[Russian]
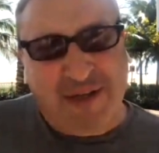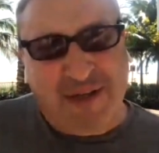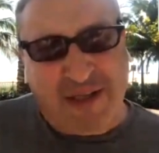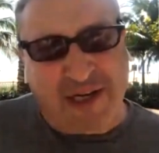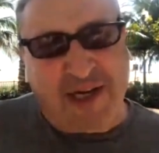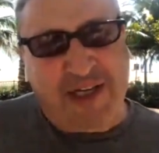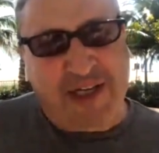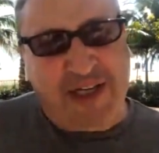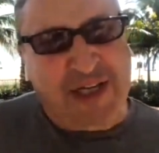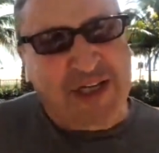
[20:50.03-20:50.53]

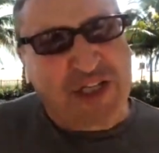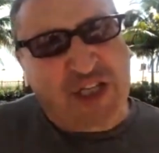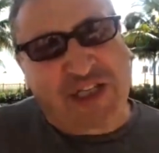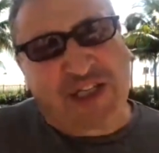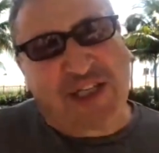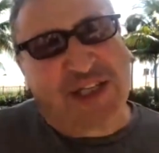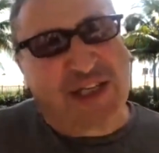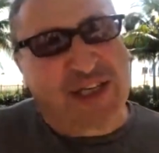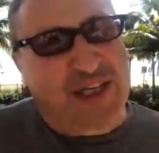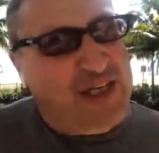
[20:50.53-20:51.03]
Обе да,
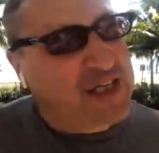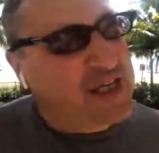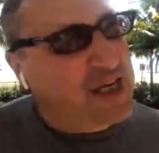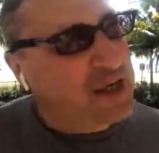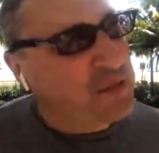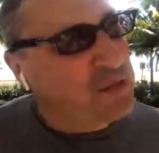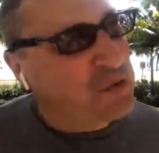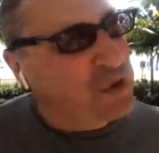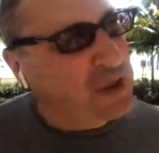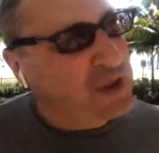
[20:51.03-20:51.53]
империи
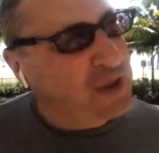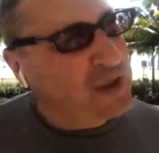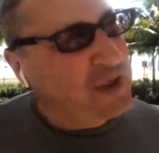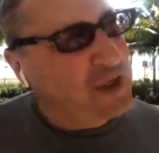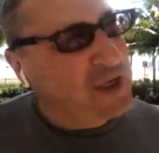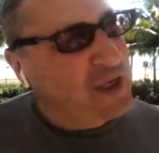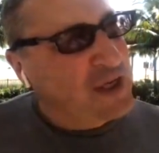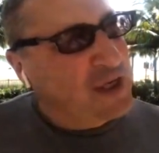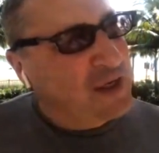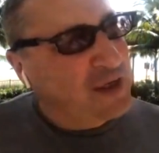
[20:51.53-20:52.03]
использовали в э,
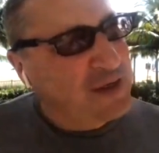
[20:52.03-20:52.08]
своих